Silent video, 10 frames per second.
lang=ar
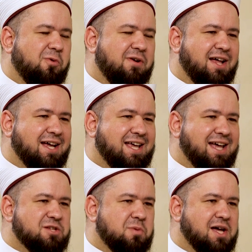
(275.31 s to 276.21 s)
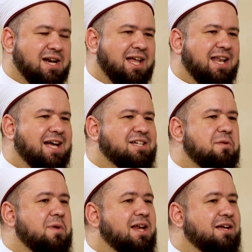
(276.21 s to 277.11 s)
وكان سبحان الله لها
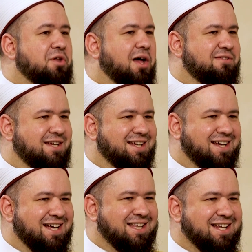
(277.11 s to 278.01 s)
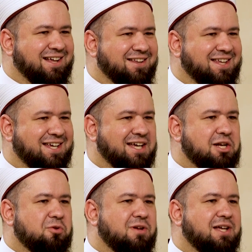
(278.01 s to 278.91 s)
جمال إضافي هذه القضية
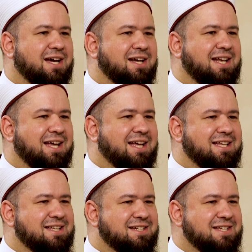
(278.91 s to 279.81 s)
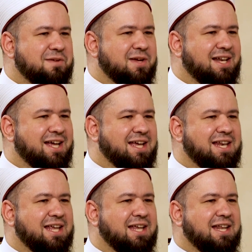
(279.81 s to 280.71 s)
طبعا يعني لها ترتيب
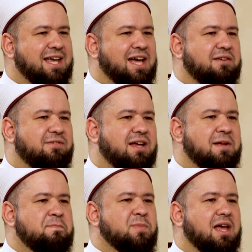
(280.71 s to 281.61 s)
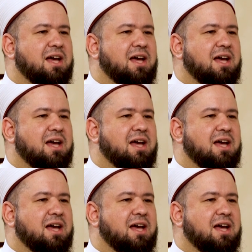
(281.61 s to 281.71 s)
إلهي ليعرف سبحان الله.